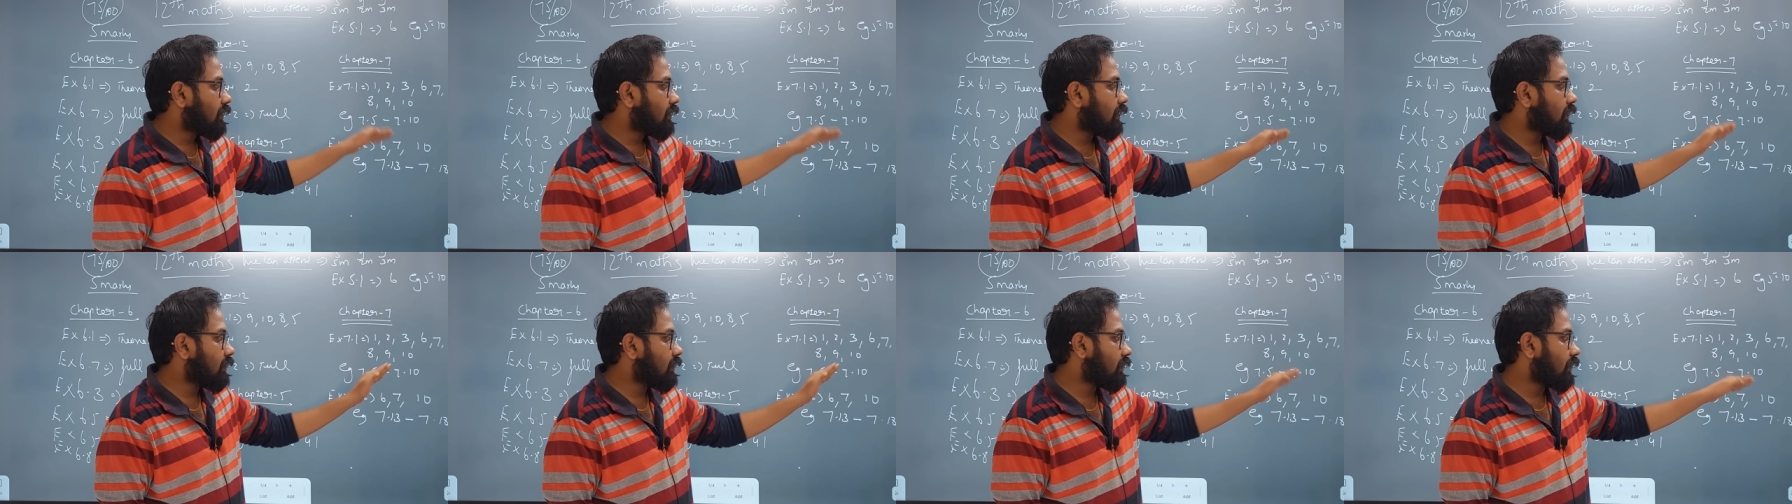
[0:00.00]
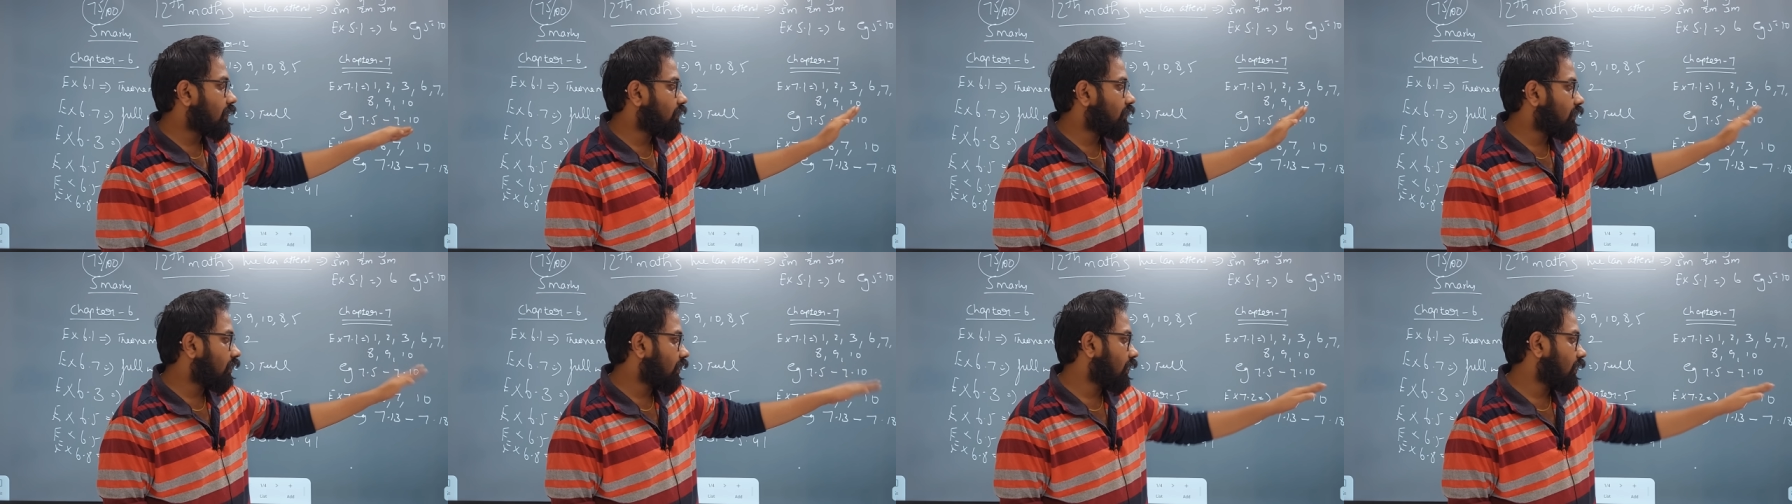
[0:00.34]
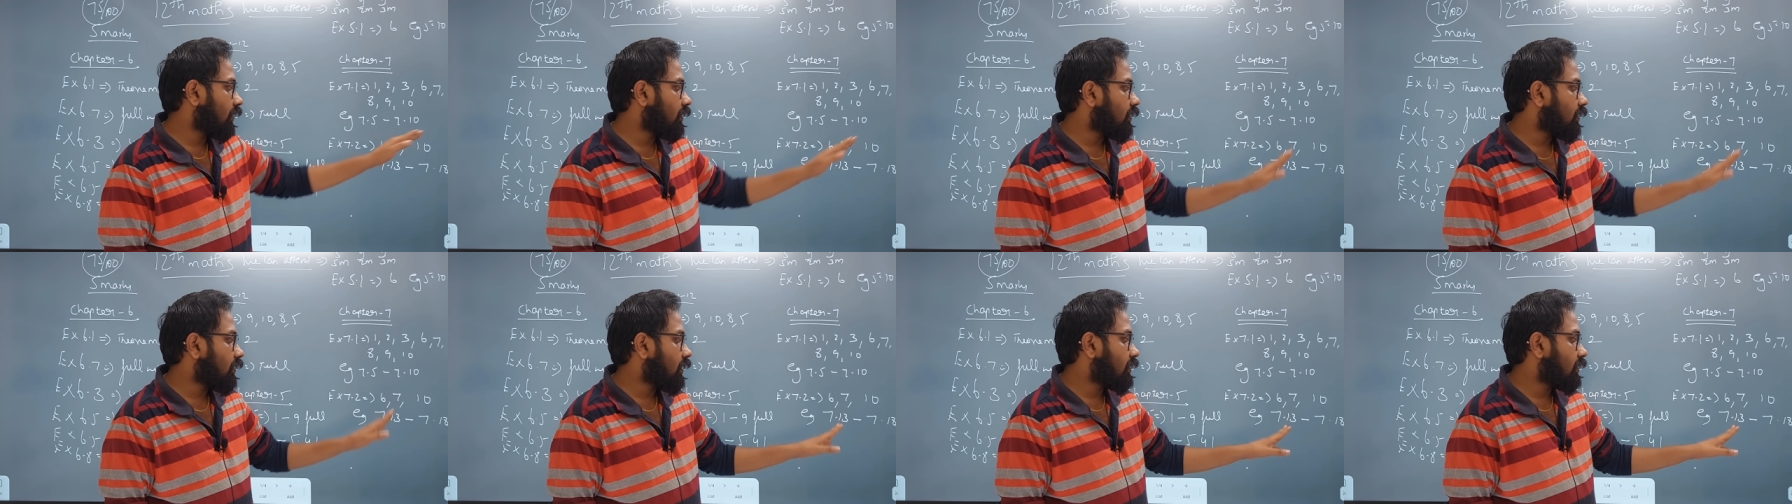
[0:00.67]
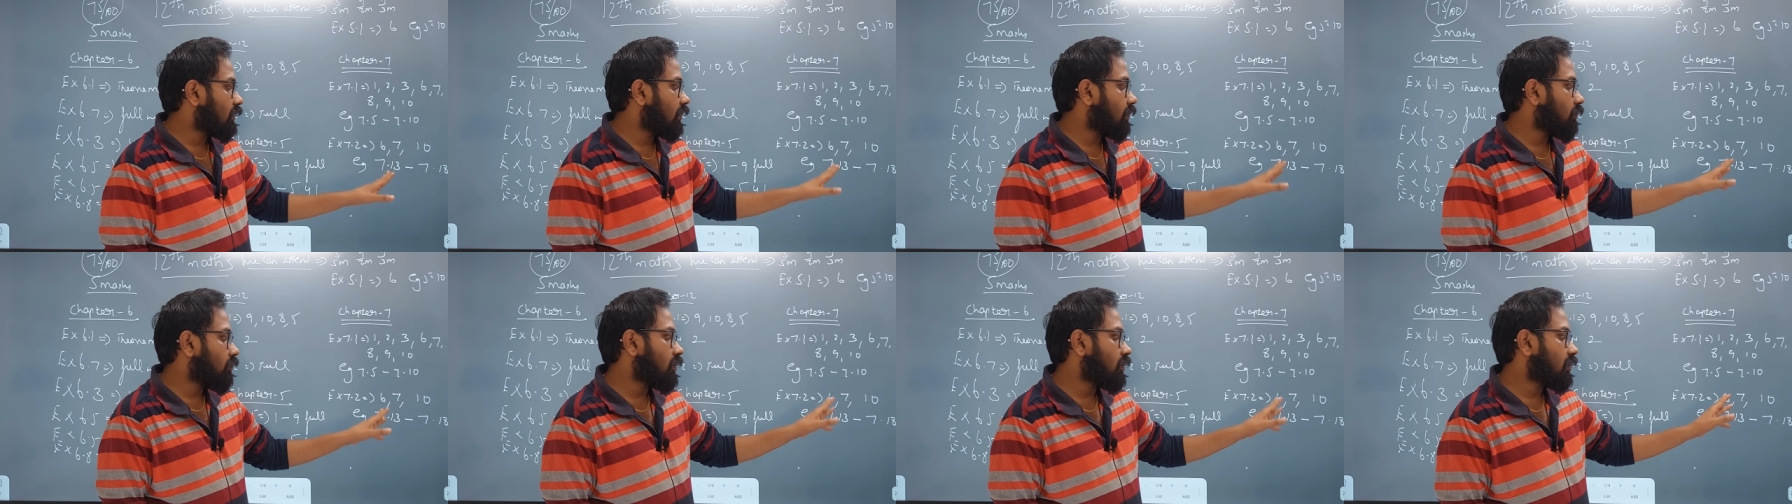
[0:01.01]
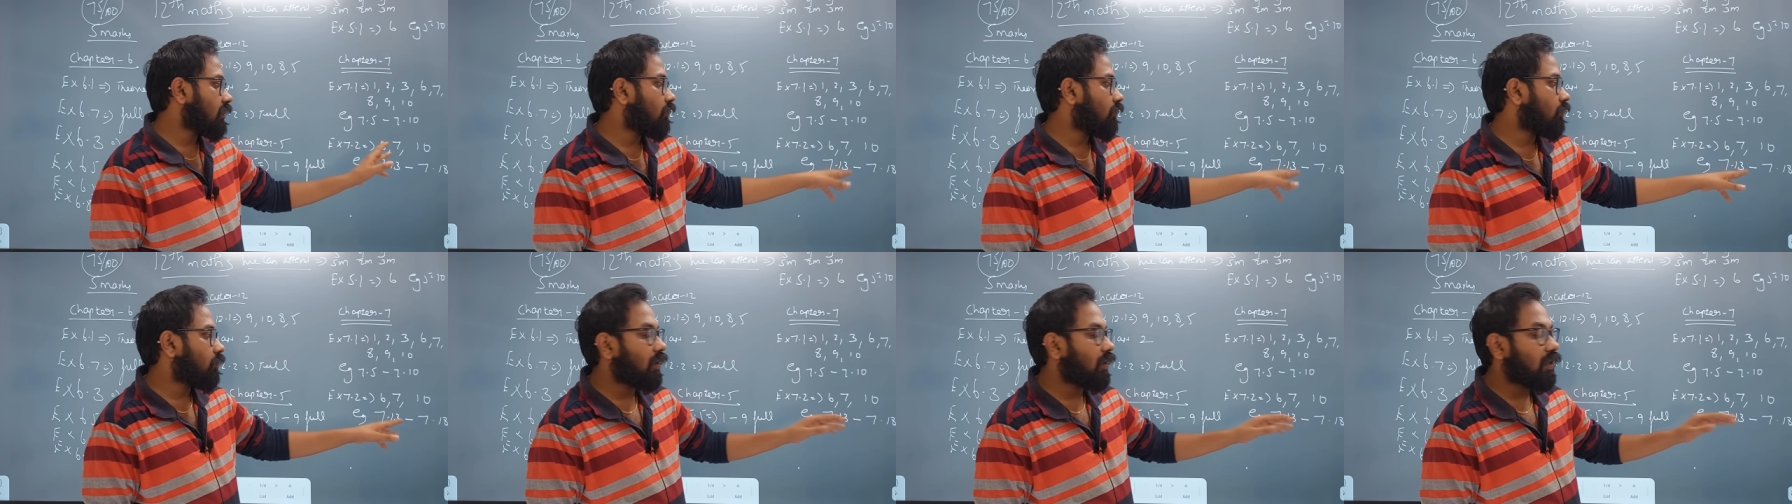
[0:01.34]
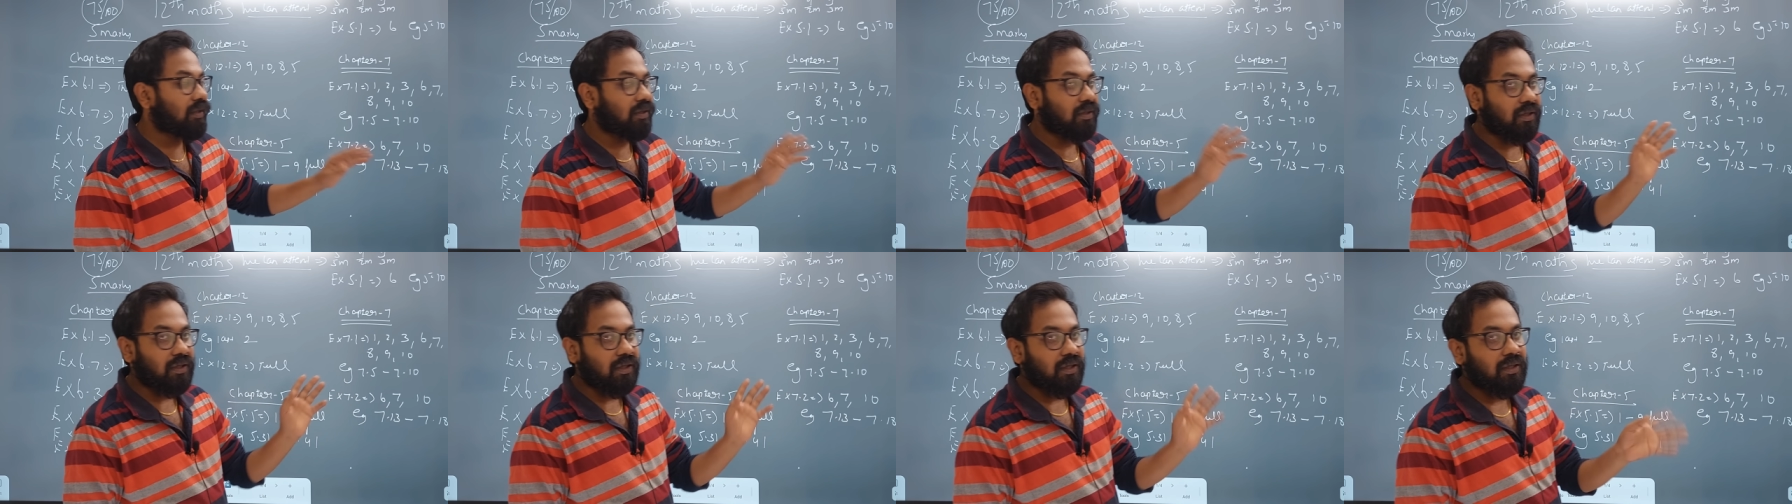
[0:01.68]
சிக்ஸ் செவன் டென் எக்ஸாம்பிள் செவன்
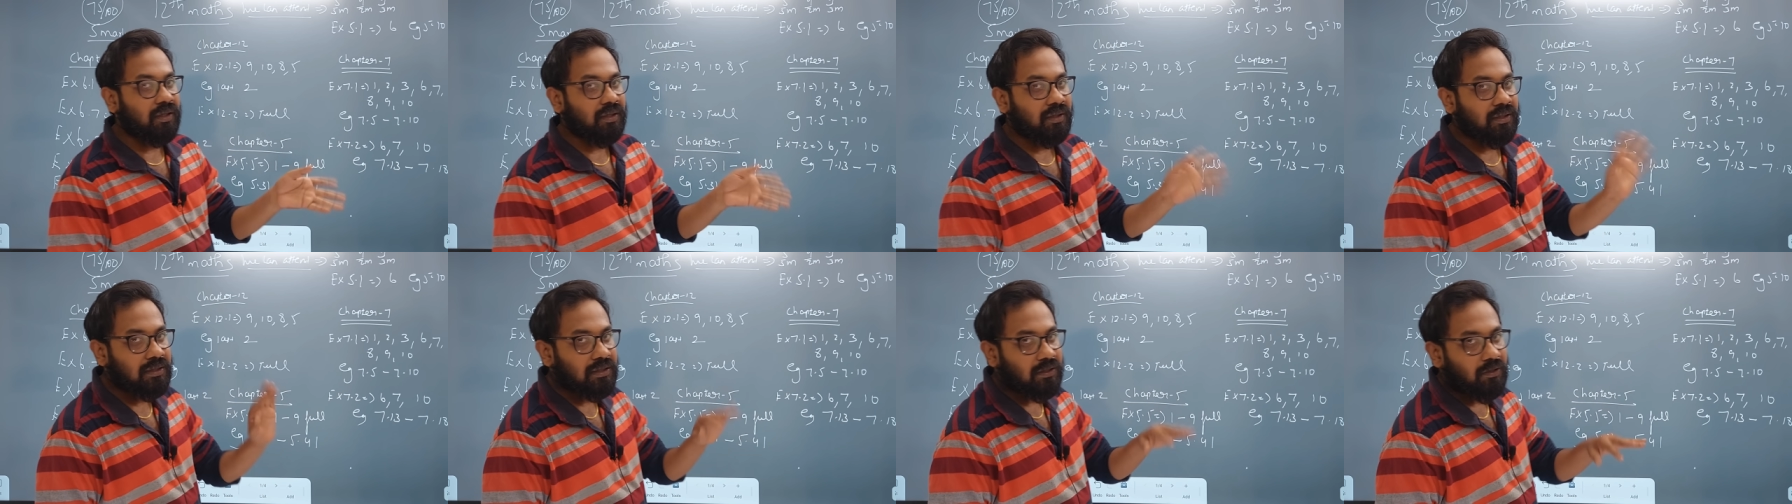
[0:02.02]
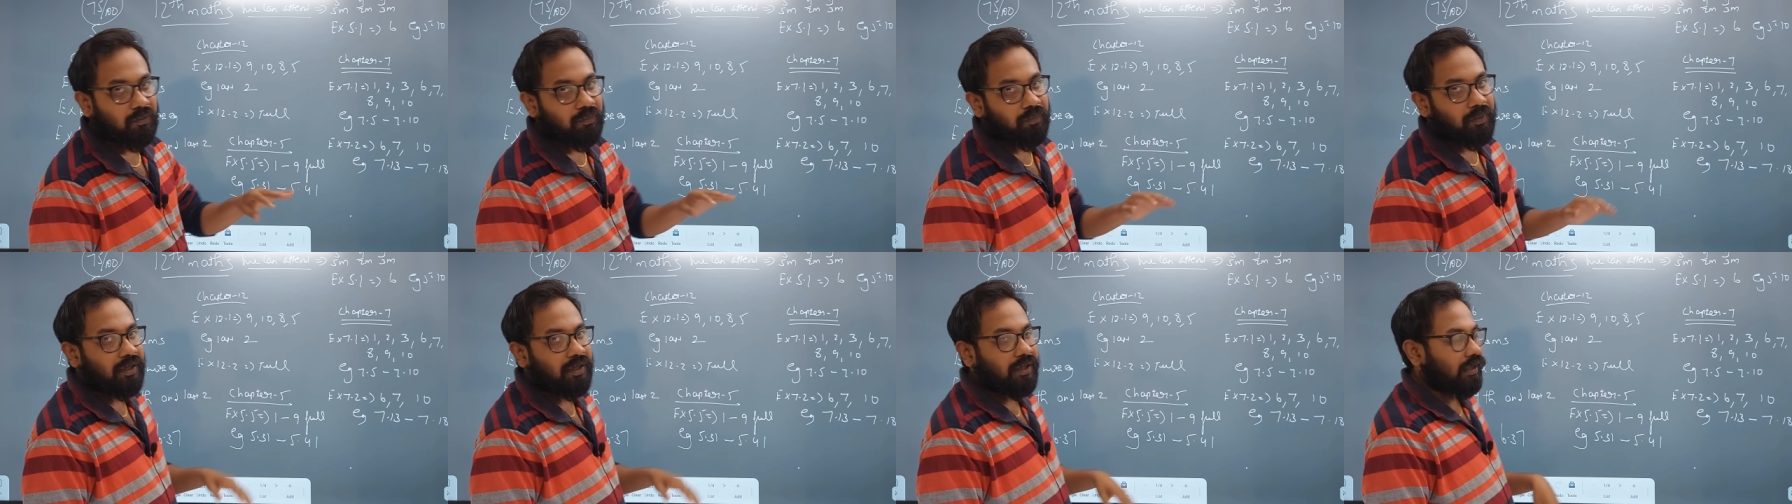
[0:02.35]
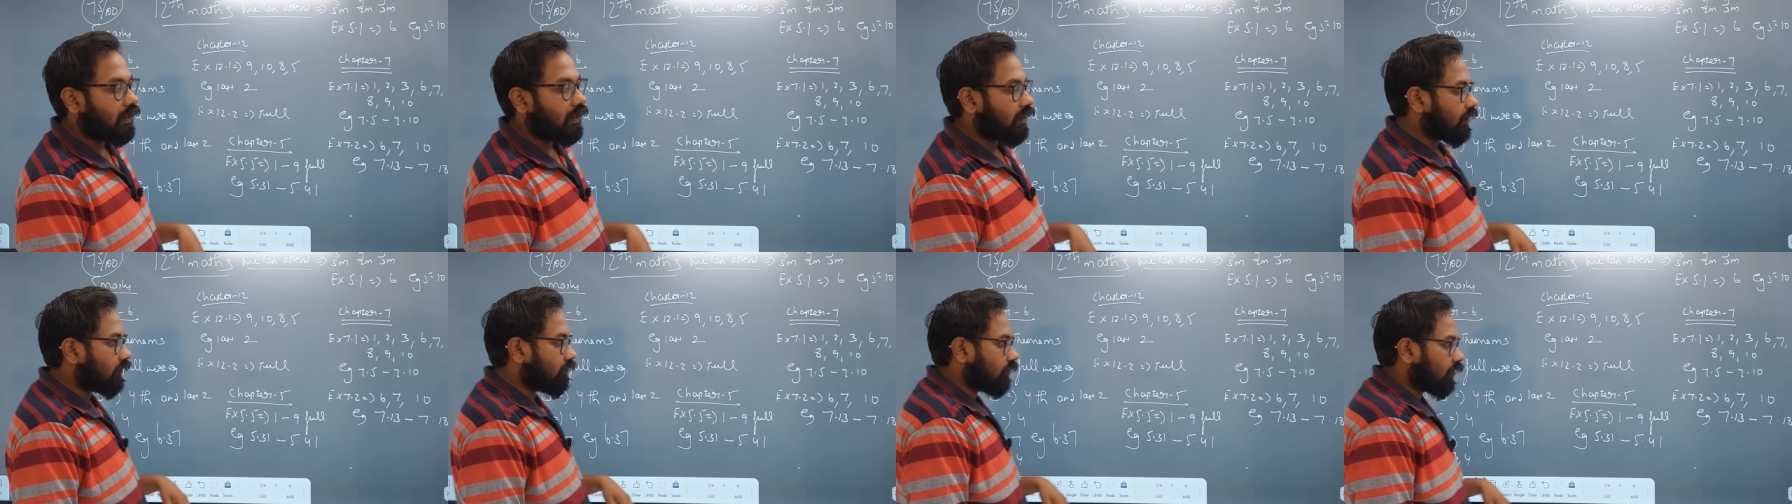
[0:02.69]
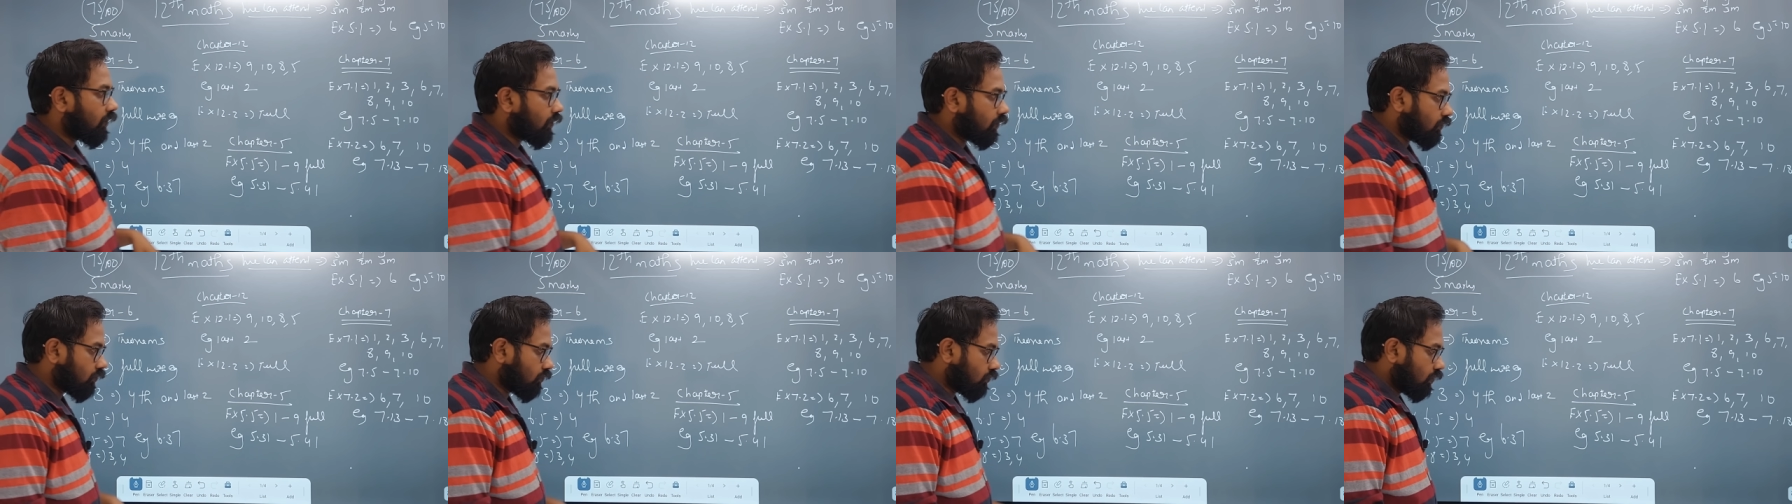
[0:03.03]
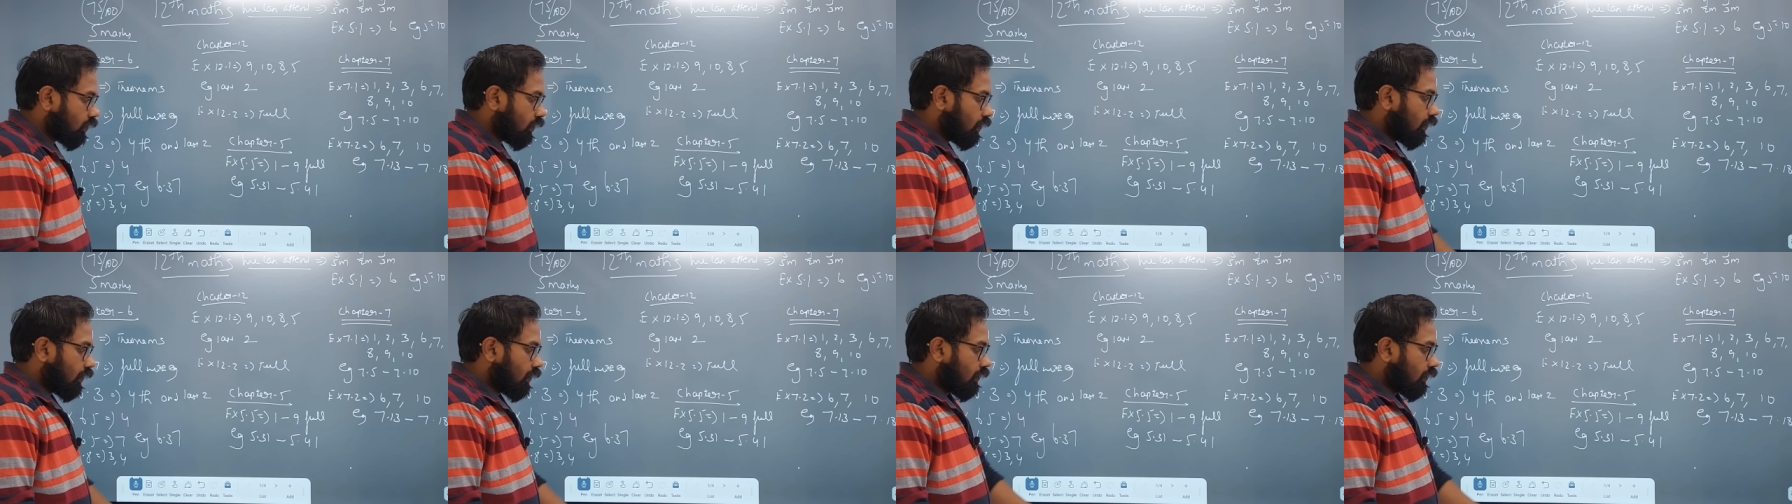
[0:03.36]
பாயிண்ட் தேர்ட்டிலேருந்து செவன் பாயிண்ட் எயிட்டின் வரைக்கும்